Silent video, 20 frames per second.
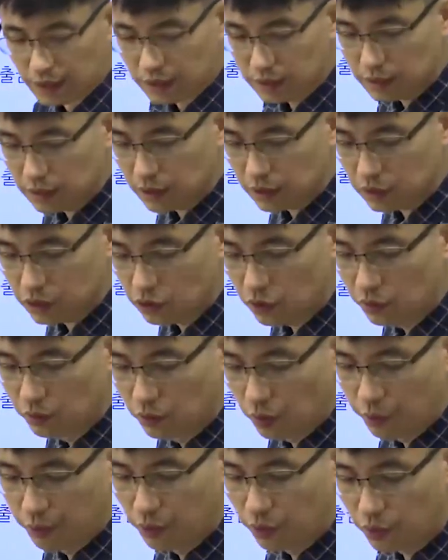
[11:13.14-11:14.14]
그냥 시험
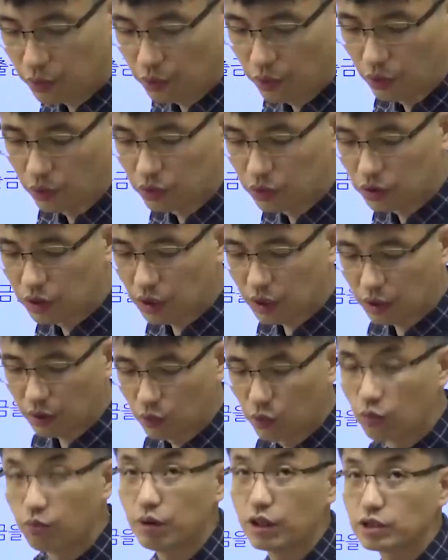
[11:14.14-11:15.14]
목표로 어떻게
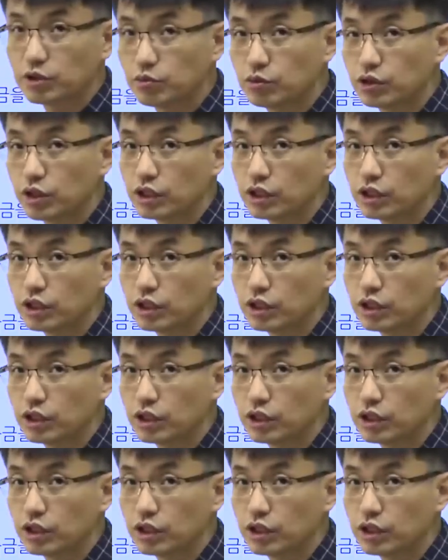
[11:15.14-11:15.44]
공부하시면